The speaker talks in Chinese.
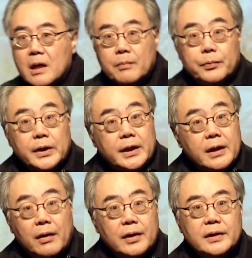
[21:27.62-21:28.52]
不一定
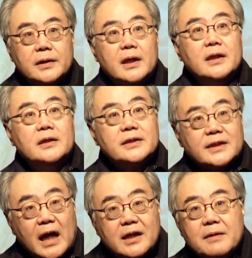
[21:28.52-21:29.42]
要哦，
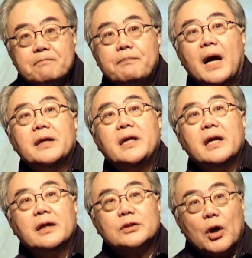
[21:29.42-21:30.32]
三更半
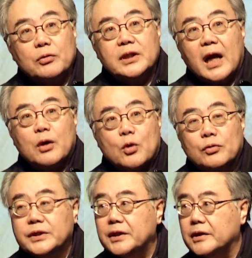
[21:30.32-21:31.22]
夜仇敌来攻
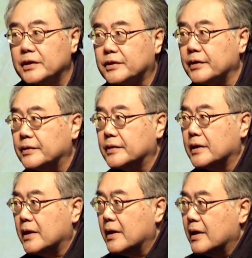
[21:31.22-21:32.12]
击你的时候，
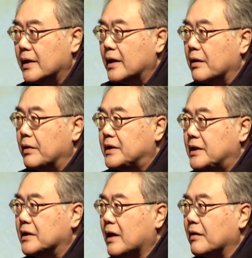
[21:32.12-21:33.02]
你会
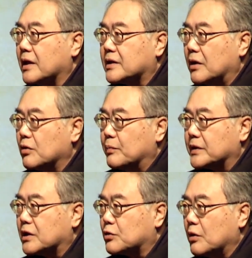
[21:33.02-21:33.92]
近到一个程度，不
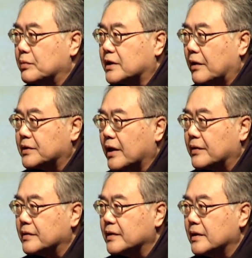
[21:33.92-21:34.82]
是睡不着觉。
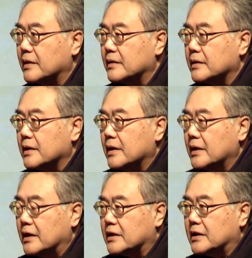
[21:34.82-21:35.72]

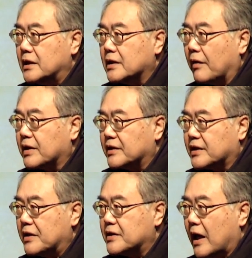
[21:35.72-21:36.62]
你是进到一个
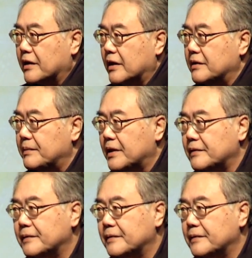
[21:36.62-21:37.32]
征战的里面